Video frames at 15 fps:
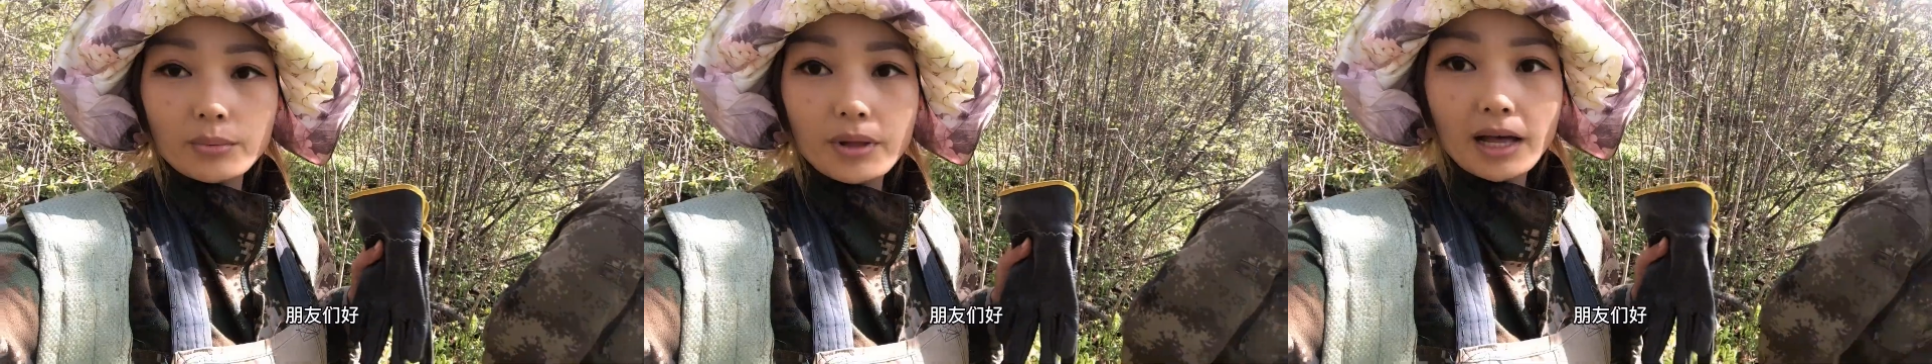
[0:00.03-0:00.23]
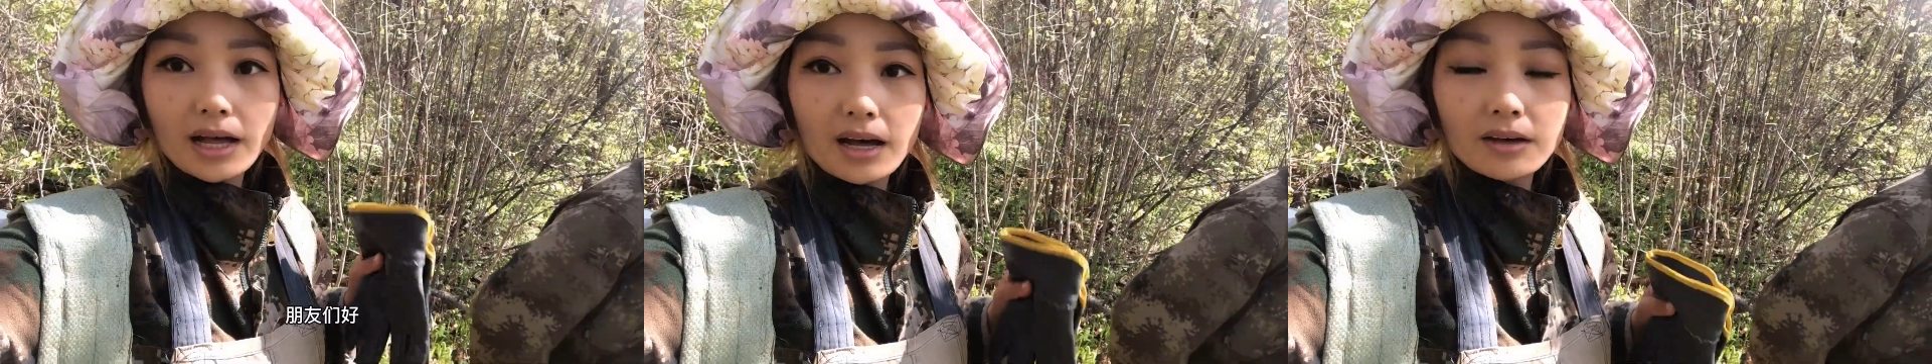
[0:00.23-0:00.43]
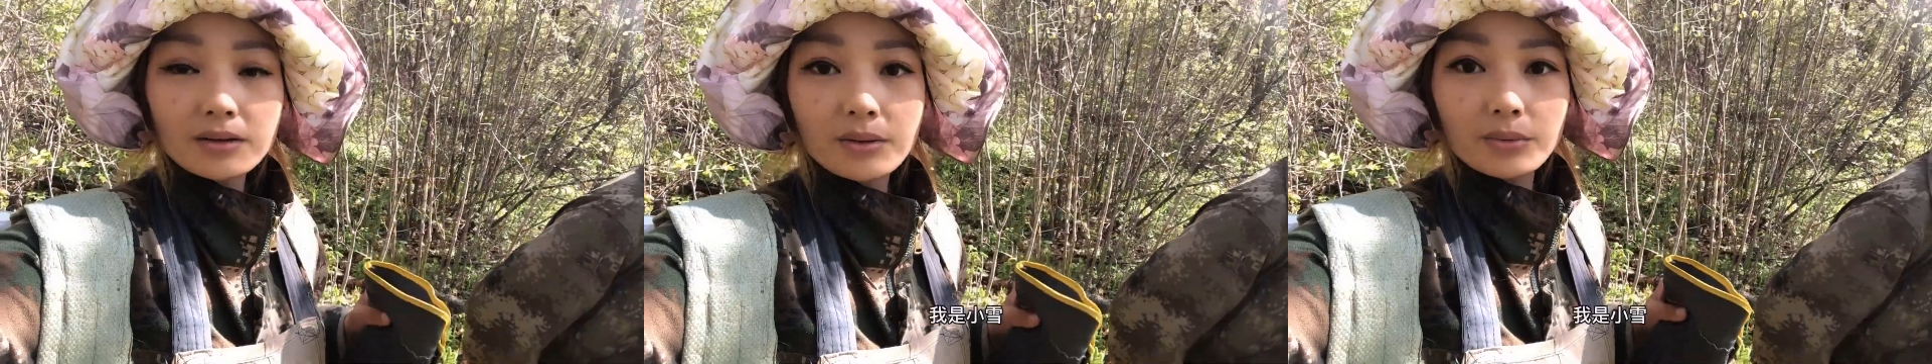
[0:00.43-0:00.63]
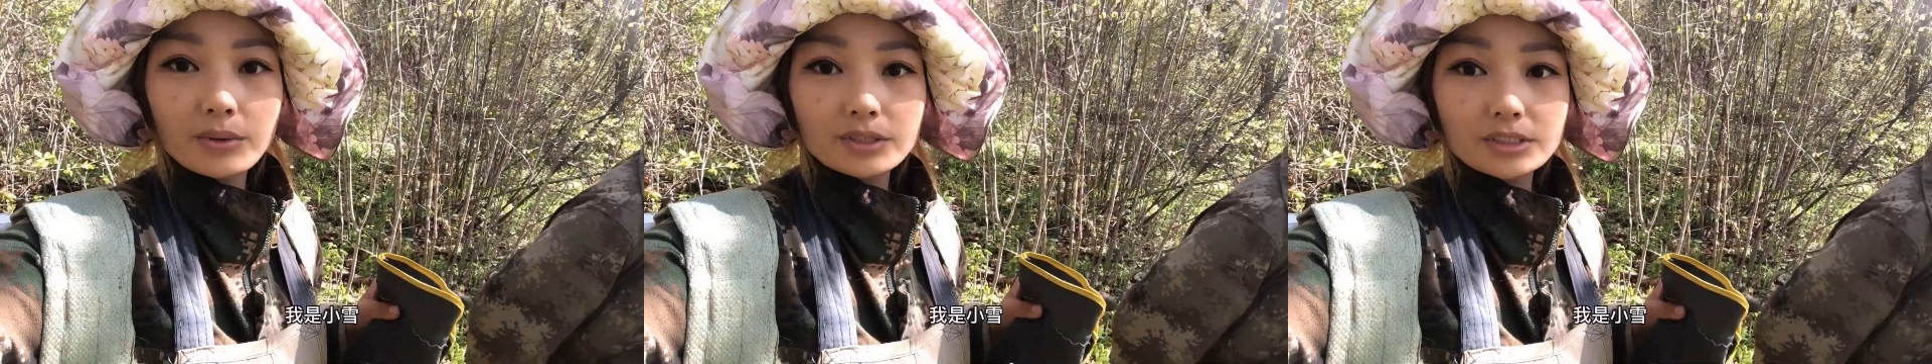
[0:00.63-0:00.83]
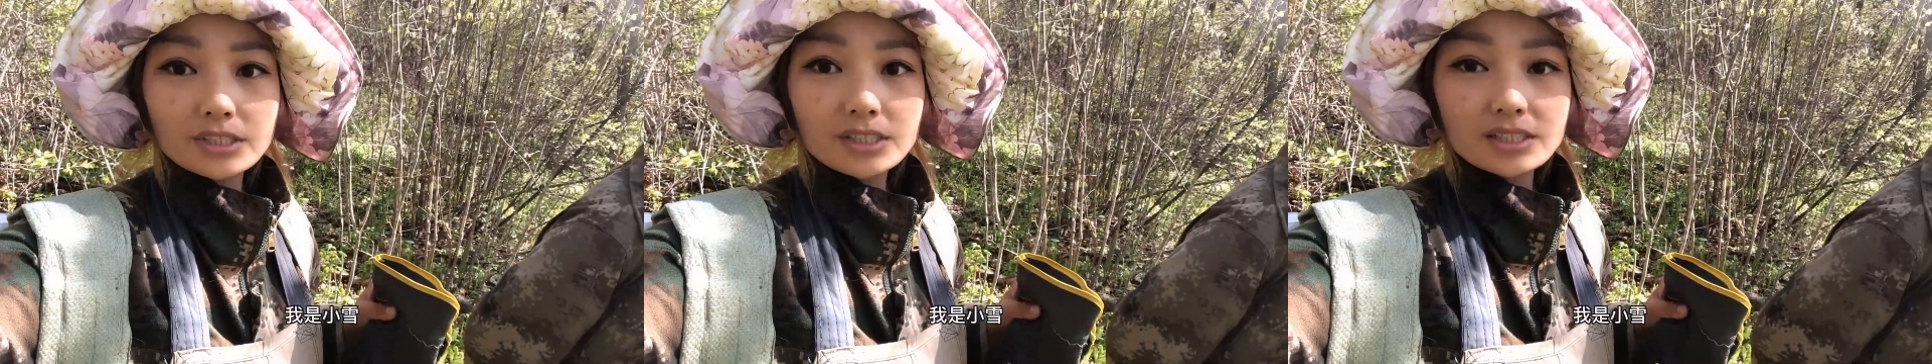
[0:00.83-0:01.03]
友们好，
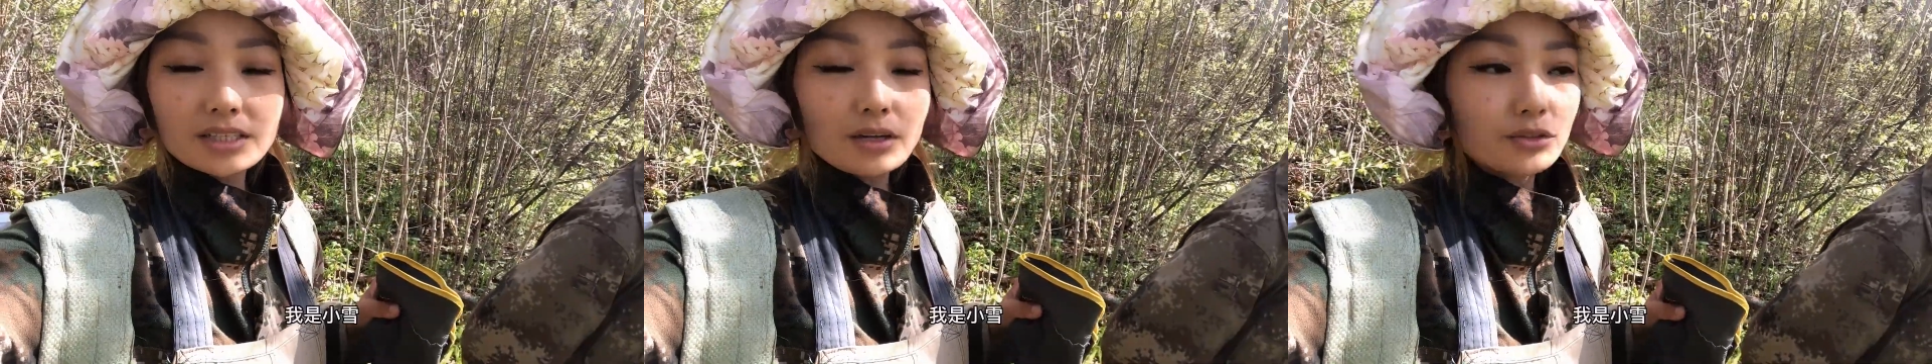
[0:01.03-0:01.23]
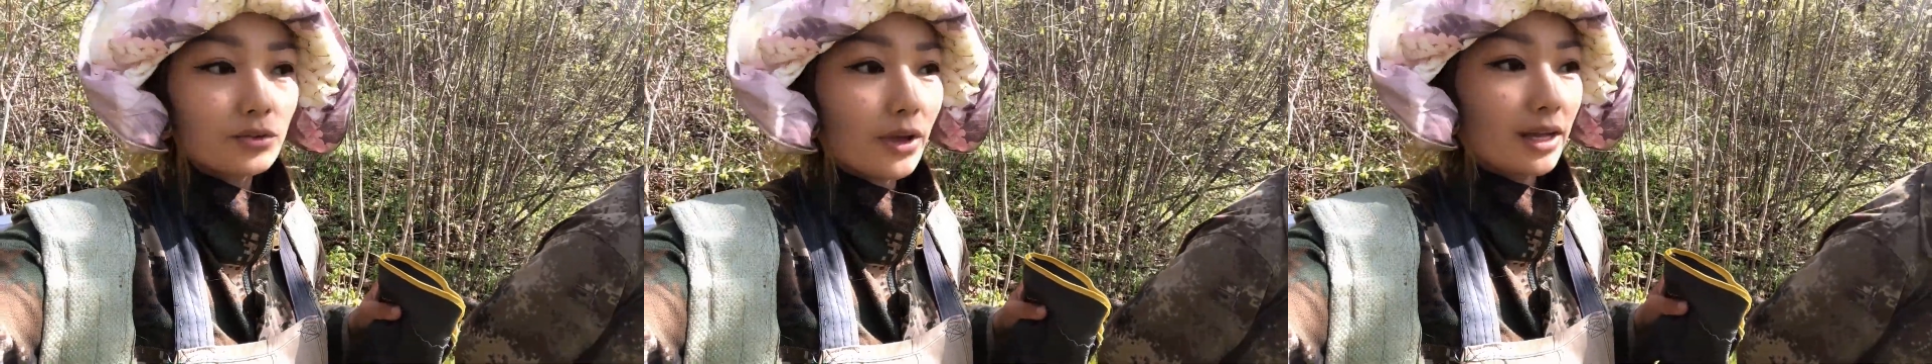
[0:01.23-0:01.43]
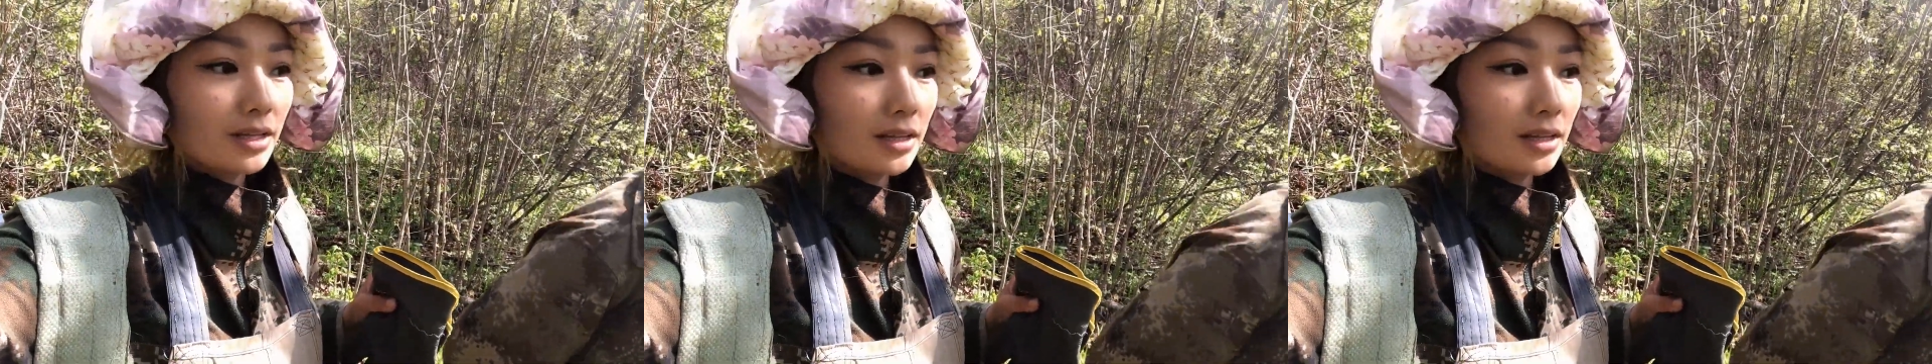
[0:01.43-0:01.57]
我是小雪，